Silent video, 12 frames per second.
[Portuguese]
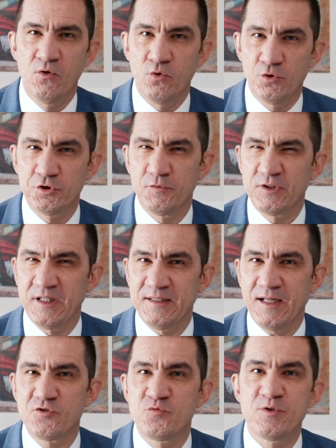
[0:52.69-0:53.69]
Hoje eu vou
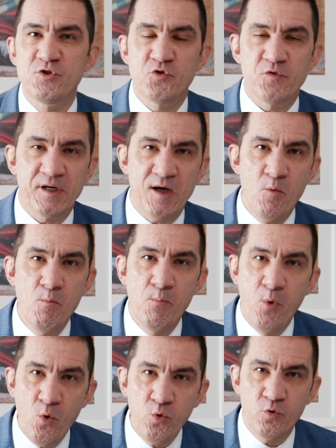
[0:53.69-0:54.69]
tentar desmistificar um
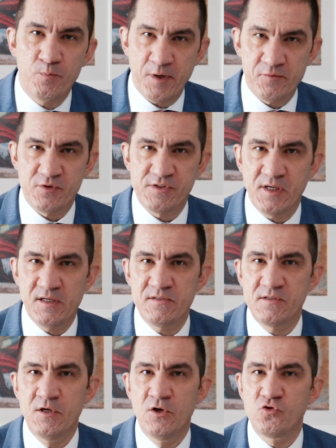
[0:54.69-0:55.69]
pouco para
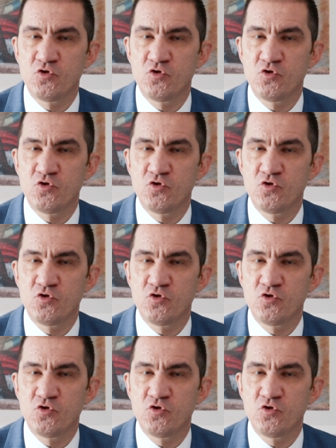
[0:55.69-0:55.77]
vocês